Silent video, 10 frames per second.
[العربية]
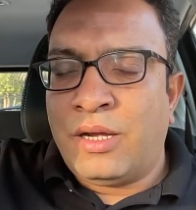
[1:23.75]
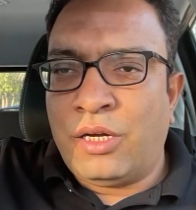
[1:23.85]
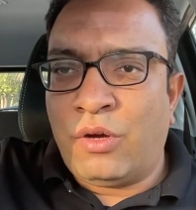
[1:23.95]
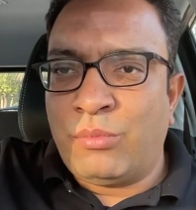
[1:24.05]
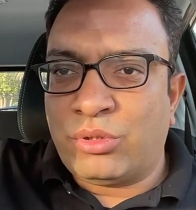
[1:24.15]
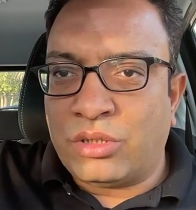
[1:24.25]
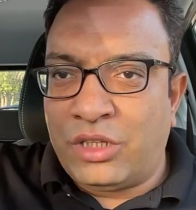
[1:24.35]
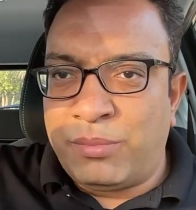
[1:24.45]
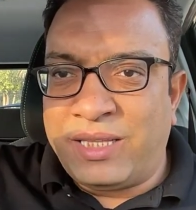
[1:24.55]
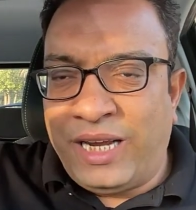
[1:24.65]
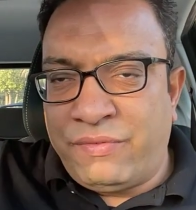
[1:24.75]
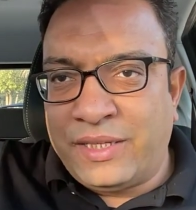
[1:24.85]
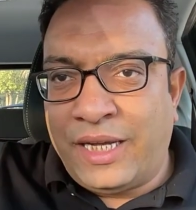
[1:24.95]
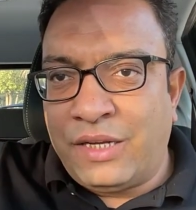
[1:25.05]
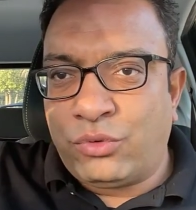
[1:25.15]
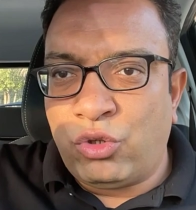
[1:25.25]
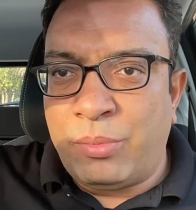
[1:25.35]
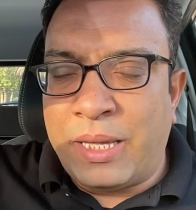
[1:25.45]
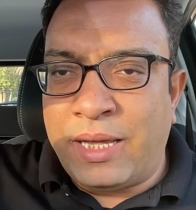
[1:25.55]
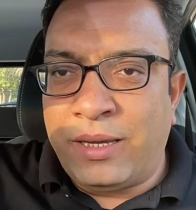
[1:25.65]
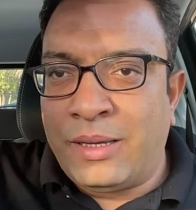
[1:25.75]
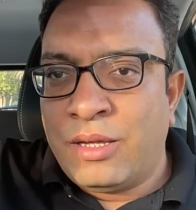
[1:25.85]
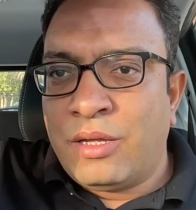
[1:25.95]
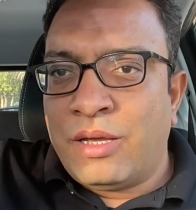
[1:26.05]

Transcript: اللي هو المستطيل بتاع الفتحه نفسه يبقى ايه